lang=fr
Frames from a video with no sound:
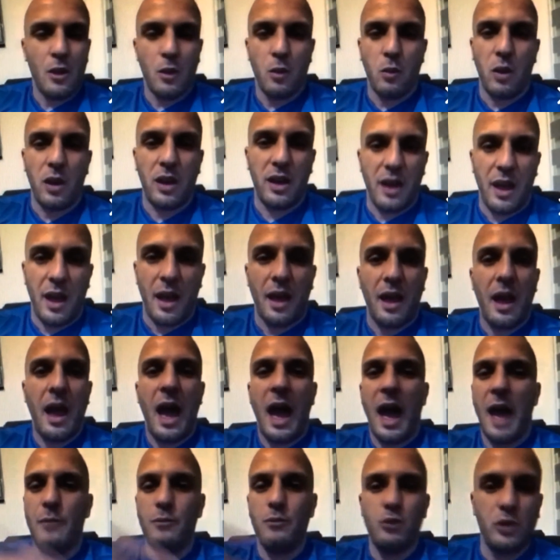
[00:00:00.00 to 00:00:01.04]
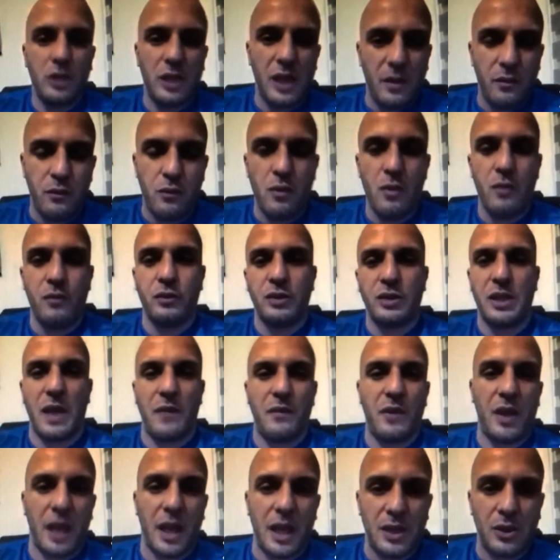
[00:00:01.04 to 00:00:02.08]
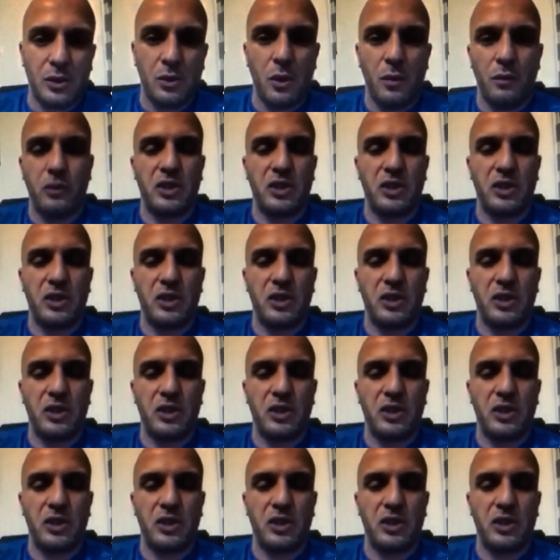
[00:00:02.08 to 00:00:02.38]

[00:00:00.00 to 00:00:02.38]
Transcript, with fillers: Wallah, amusez-vous. Vous avez raison.